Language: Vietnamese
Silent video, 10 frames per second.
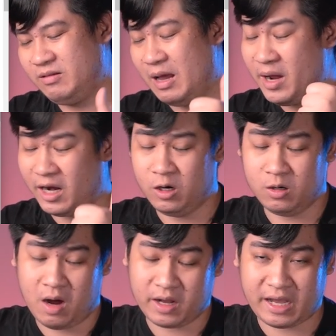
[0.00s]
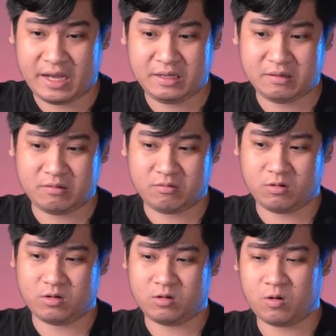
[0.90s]
đã bị ảnh hưởng bởi cái
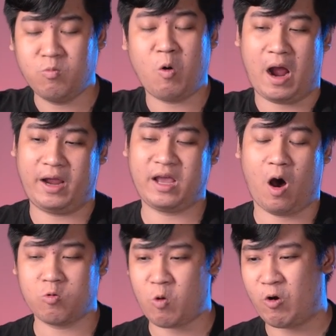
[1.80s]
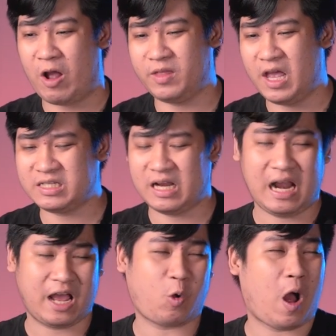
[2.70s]
khủng hoảng cái hậu quả của FTX để
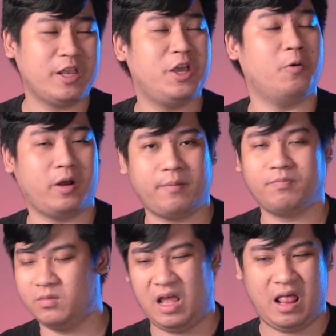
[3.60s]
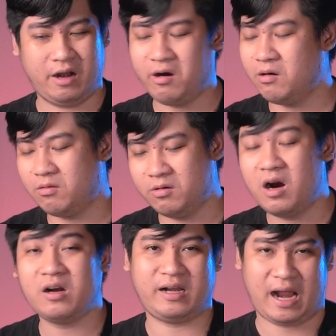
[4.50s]
lại quá nhiều anh em để lại rất
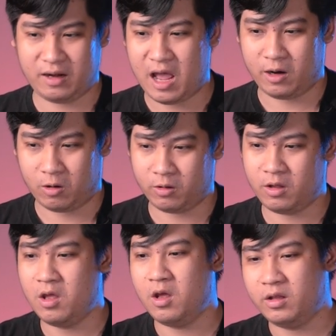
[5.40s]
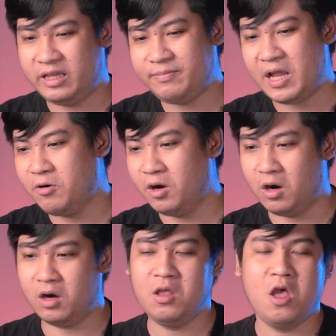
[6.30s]
rất là nặng nề rồi tiếp theo
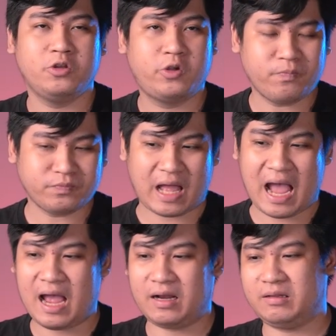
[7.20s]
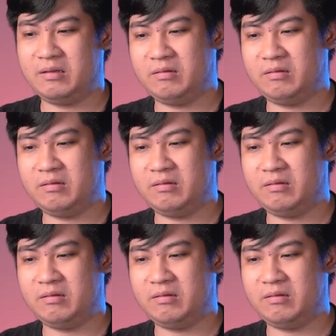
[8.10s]
nữa chúng ta